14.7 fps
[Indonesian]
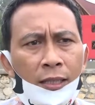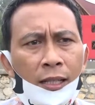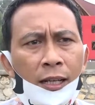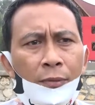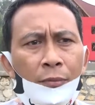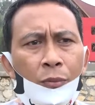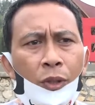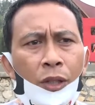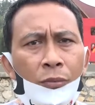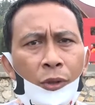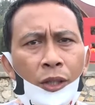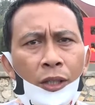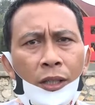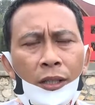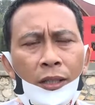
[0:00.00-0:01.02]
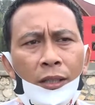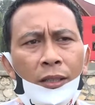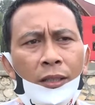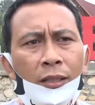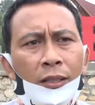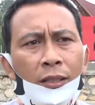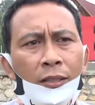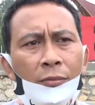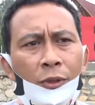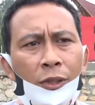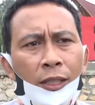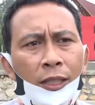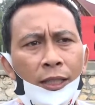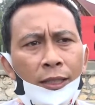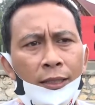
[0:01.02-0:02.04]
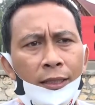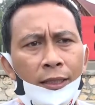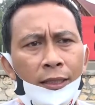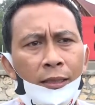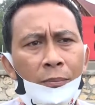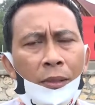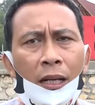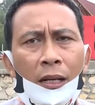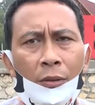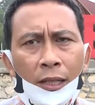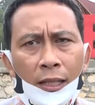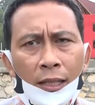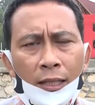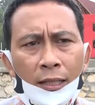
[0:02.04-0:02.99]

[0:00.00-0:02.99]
Kalimbuang Bori, kemudian eh, Palawa,